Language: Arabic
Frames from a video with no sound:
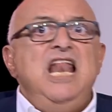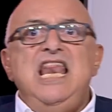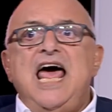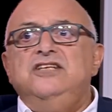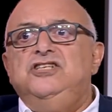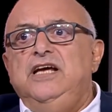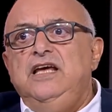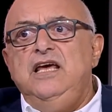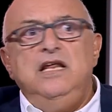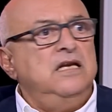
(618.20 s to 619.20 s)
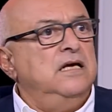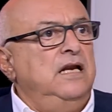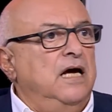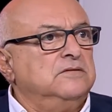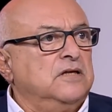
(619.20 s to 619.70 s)
اللاجئين
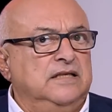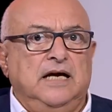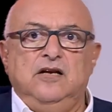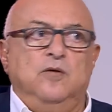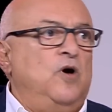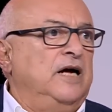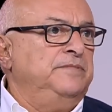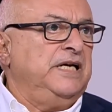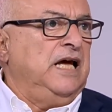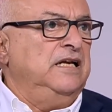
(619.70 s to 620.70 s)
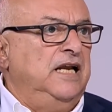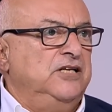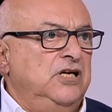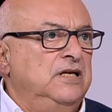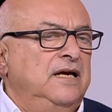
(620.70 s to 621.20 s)
هذاك اليوم واحد بيحكي عن
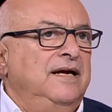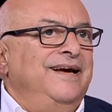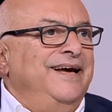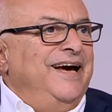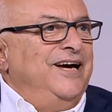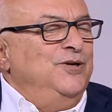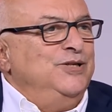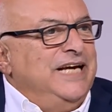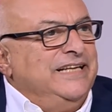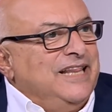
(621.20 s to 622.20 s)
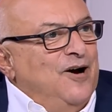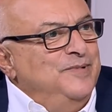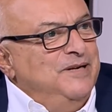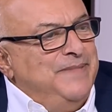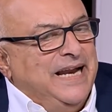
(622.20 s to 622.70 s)
اللاجئين انه اذا يطلعوا
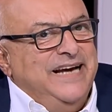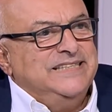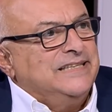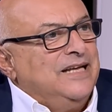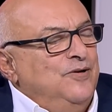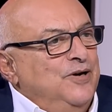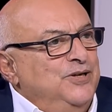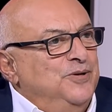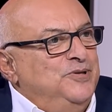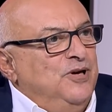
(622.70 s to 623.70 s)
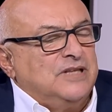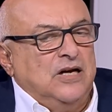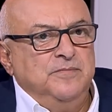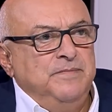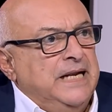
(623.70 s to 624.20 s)
من البلد اذا طلعوا انه بده
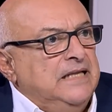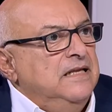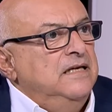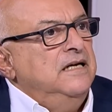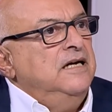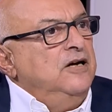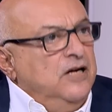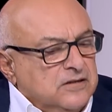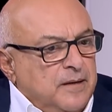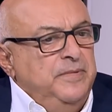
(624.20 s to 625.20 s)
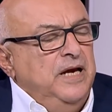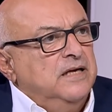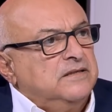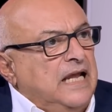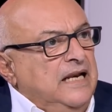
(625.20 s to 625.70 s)
يطلعوا من البلد
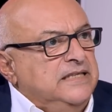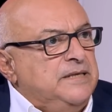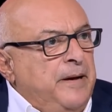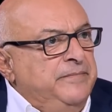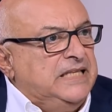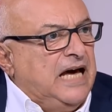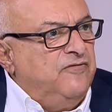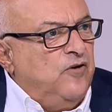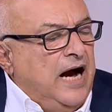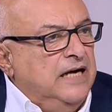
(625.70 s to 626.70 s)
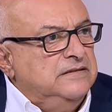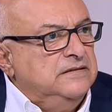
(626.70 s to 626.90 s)
طب طلع 700 الف واحد